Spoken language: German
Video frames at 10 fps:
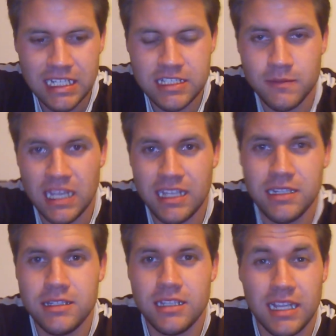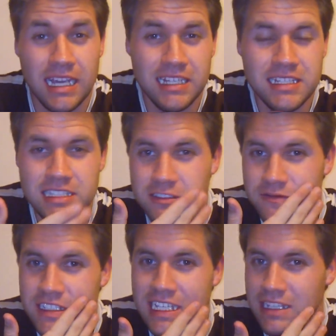Zum einen kann ich nicht so
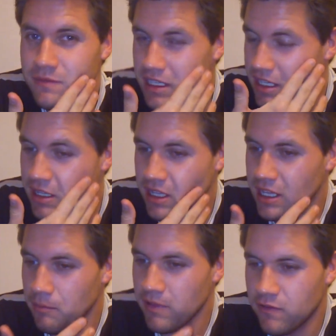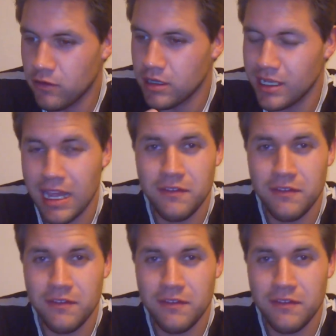viel reden, weil ich habe mir vor drei,